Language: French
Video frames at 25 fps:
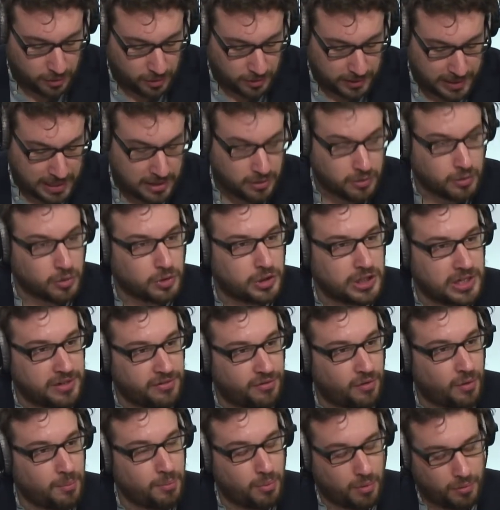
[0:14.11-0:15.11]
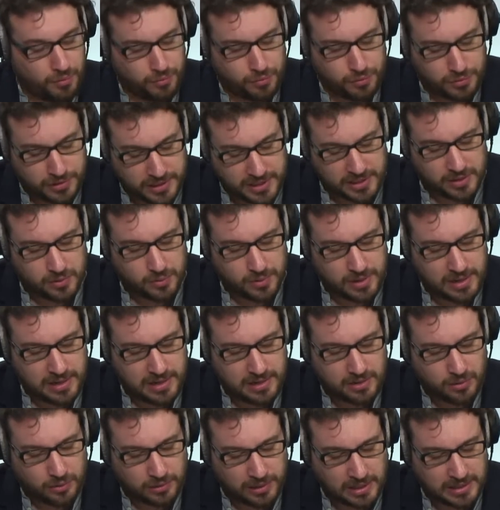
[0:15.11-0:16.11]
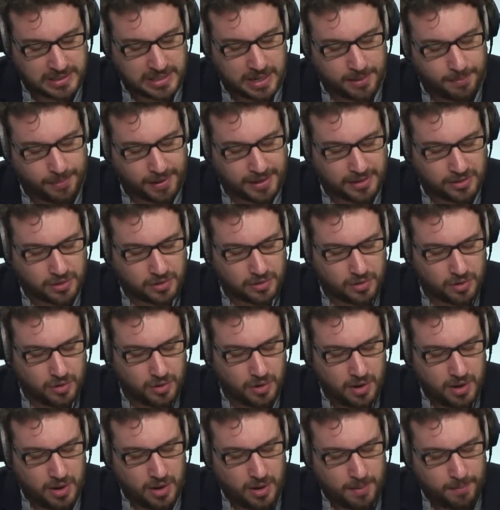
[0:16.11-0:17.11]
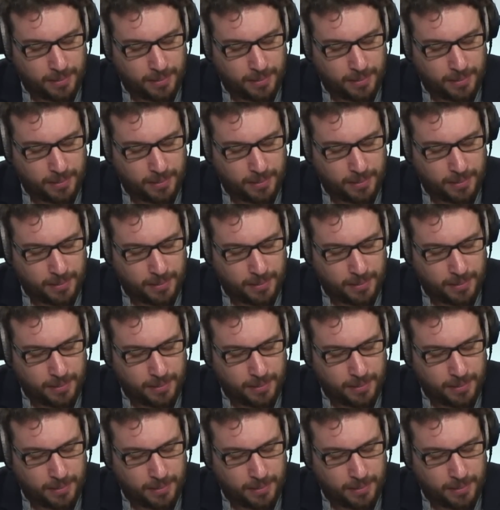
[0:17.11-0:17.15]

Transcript: Euh, quelques chiffres pour vous situer, ils sont assez impressionnants.